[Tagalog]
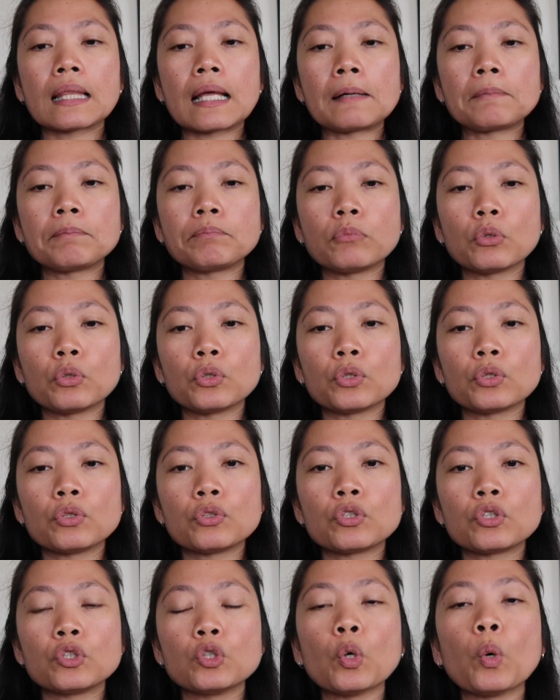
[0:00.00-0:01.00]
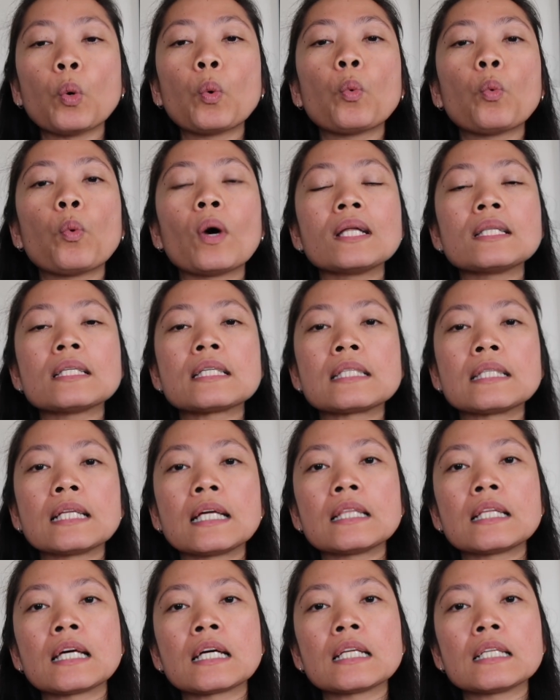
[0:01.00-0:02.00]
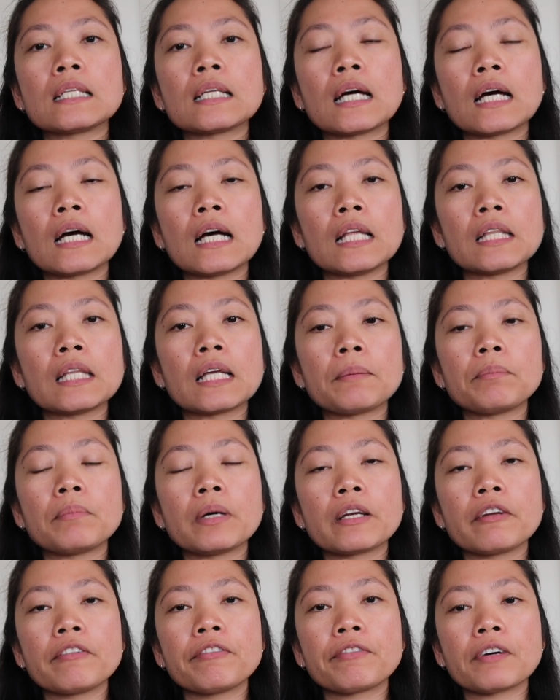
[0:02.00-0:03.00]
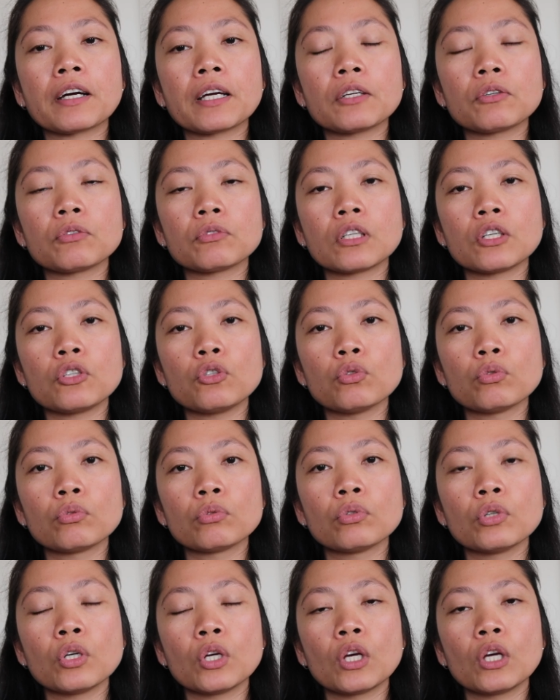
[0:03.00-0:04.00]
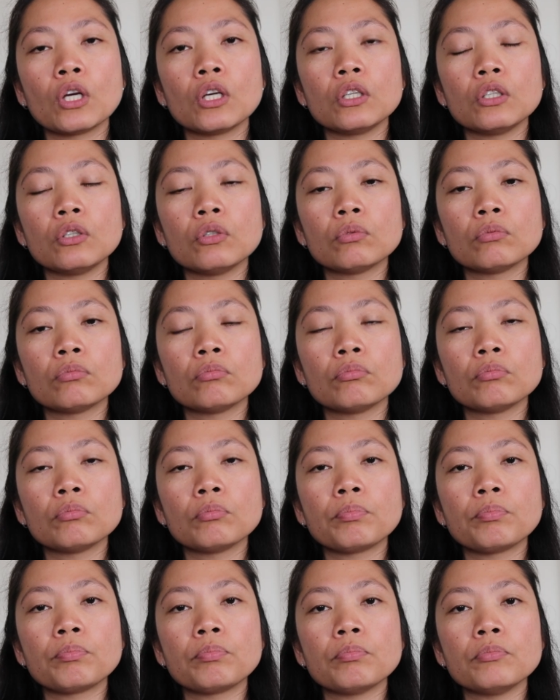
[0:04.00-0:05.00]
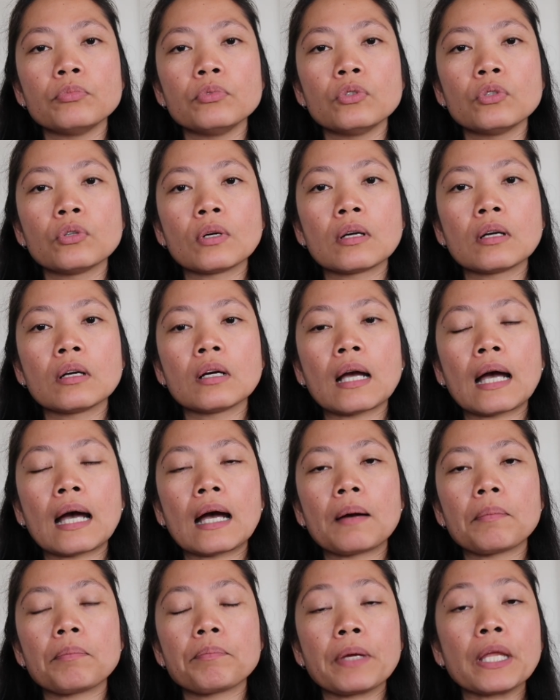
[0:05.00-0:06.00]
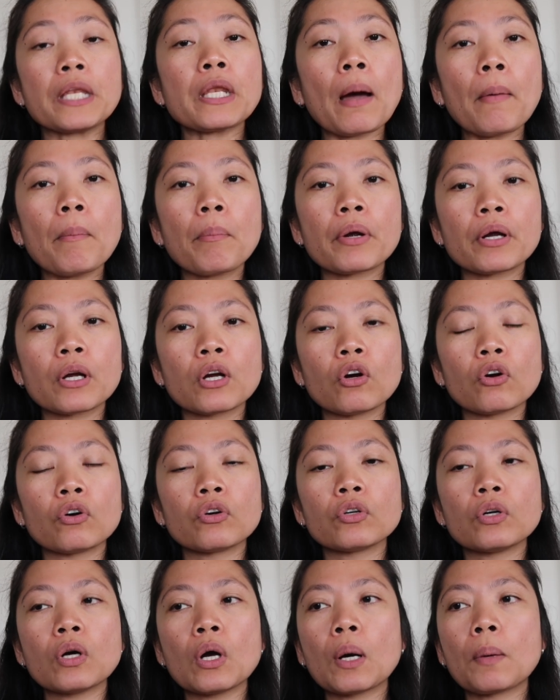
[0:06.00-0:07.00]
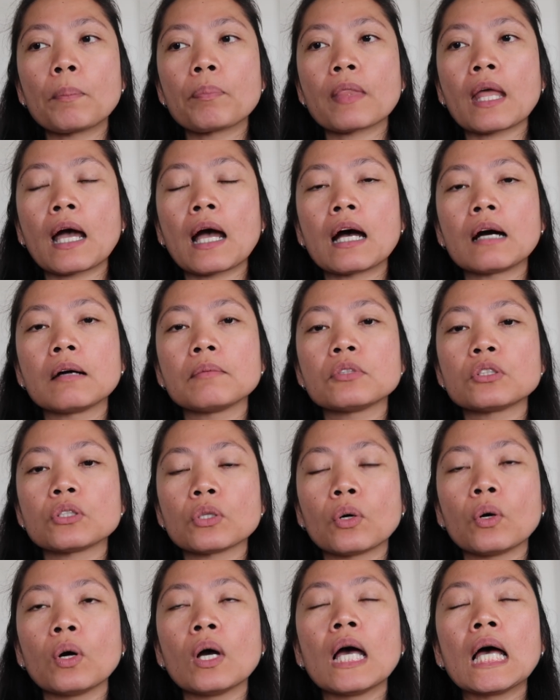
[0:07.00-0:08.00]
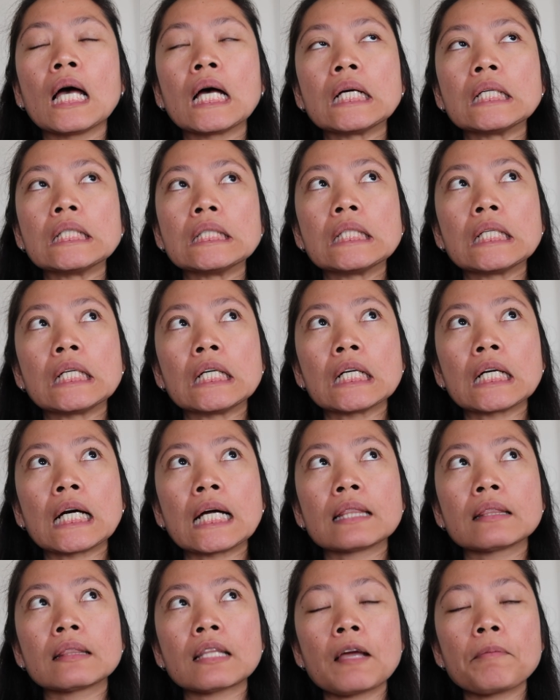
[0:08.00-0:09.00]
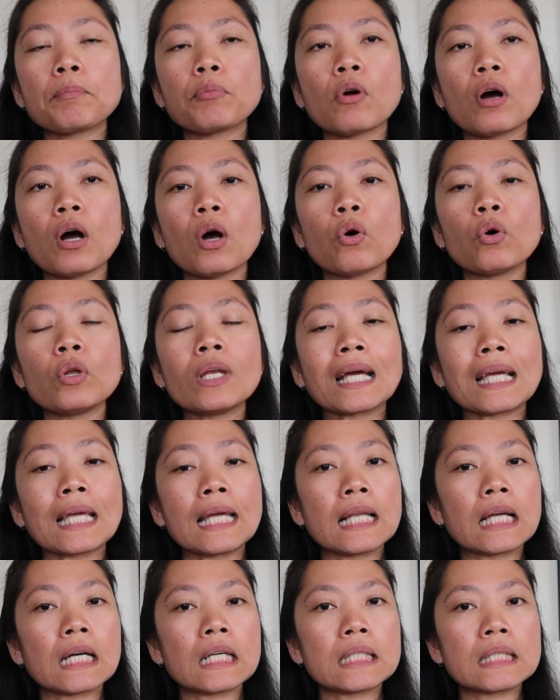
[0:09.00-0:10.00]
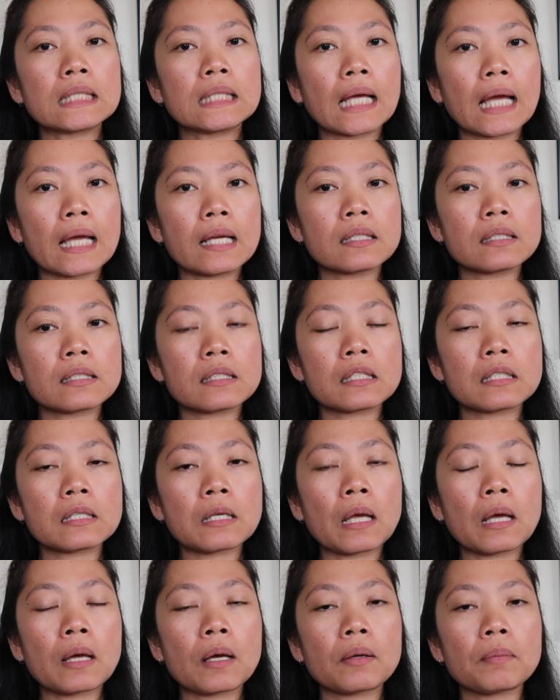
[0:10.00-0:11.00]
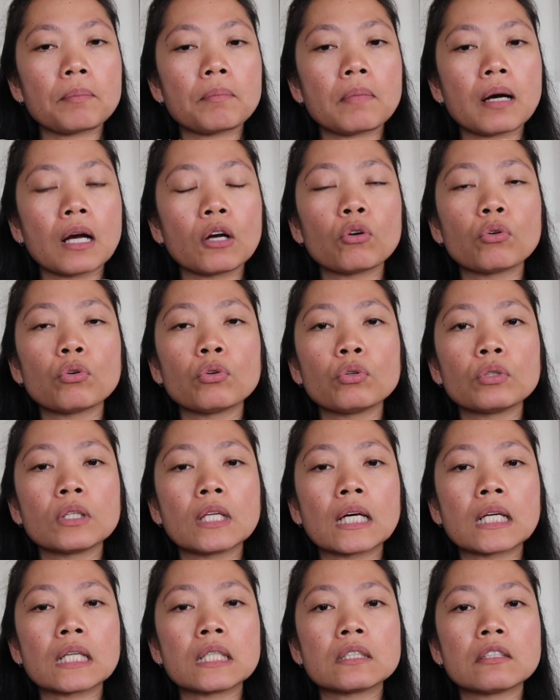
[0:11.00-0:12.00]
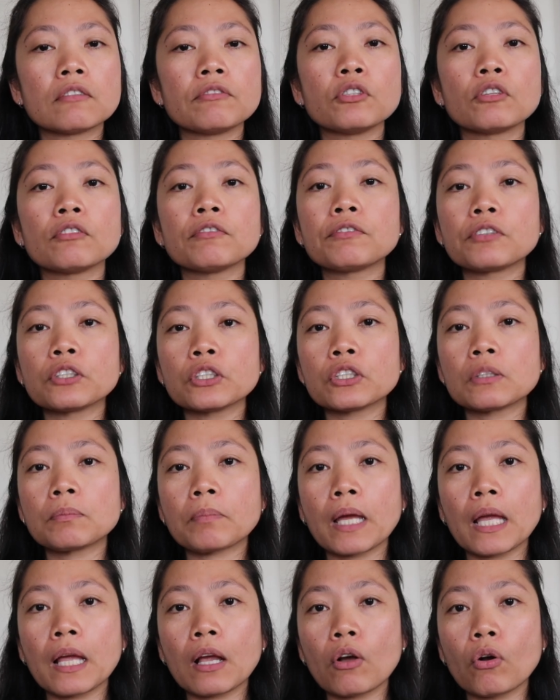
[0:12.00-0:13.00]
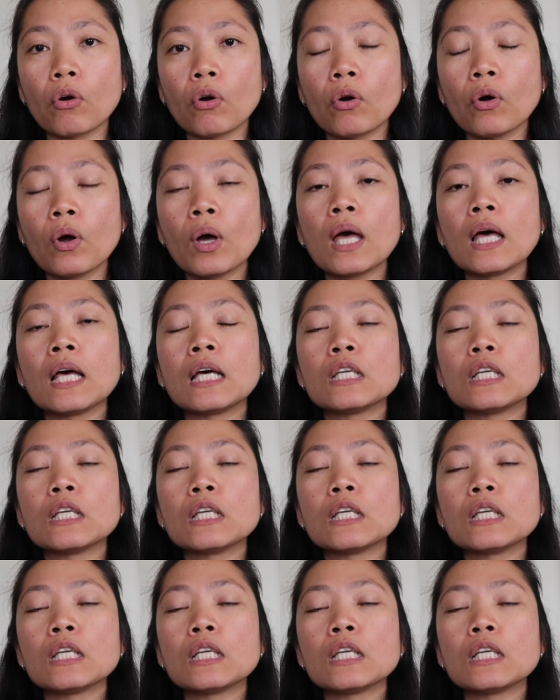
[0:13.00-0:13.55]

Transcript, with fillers: Tapos nung once na na, na, na verify ko na yung yung yung pin number ko, um, so nag-antay po ako ng ilang days bago ko na-receive yung first pay ko.